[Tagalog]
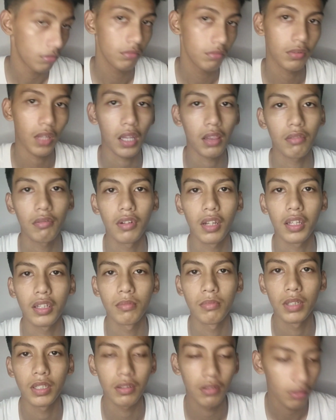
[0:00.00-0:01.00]
to? Tatlo lang
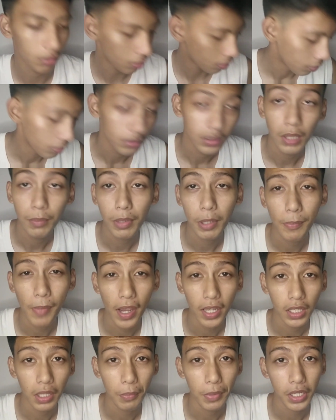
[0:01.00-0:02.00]
naman to, no? So, siyempre,
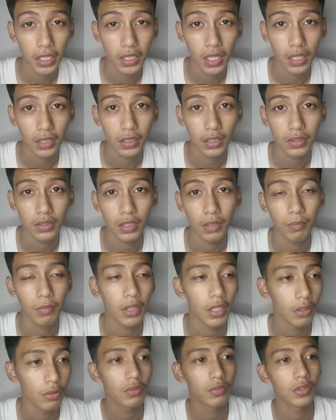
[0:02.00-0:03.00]
pakita pa rin natin,
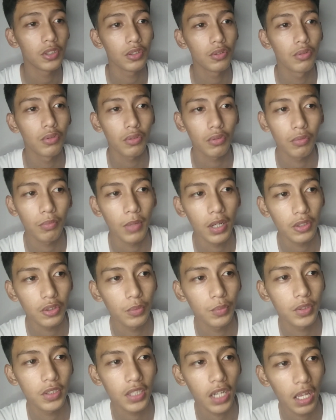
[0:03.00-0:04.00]
siyempre. Kasi siguro, mga
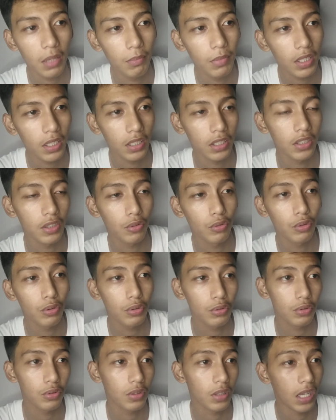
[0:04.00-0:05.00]
subscriber kayo,
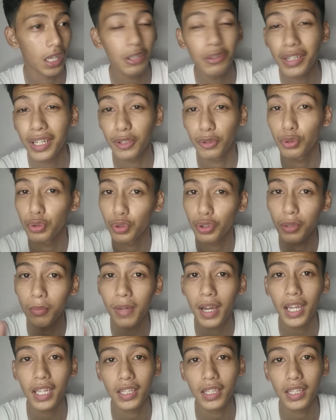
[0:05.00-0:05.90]
curious. Ano rin, gusto rin